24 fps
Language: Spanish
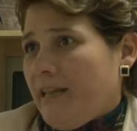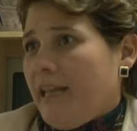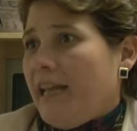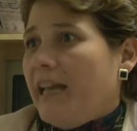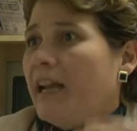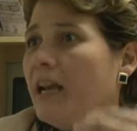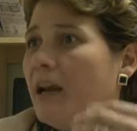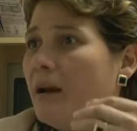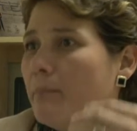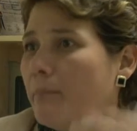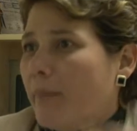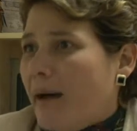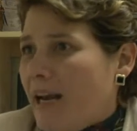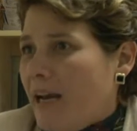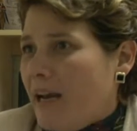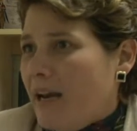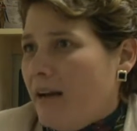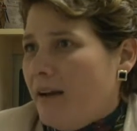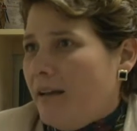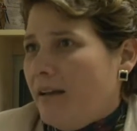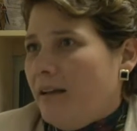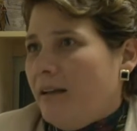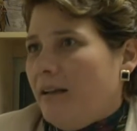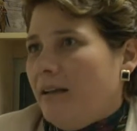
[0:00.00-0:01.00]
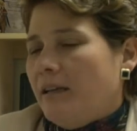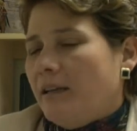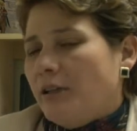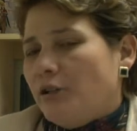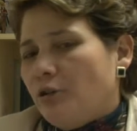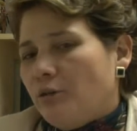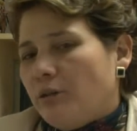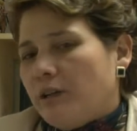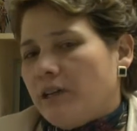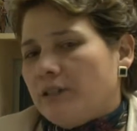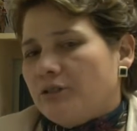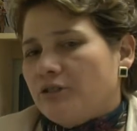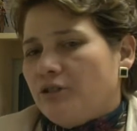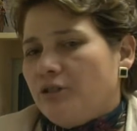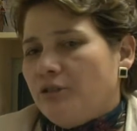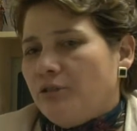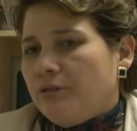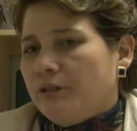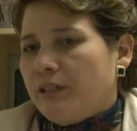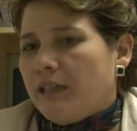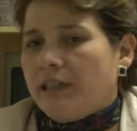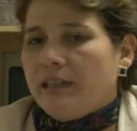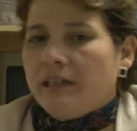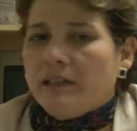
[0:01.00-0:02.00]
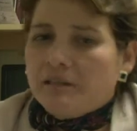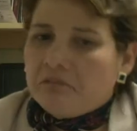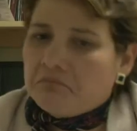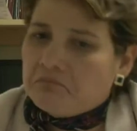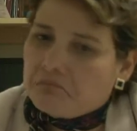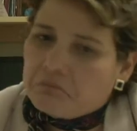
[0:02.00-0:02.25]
el mal que ocasiona,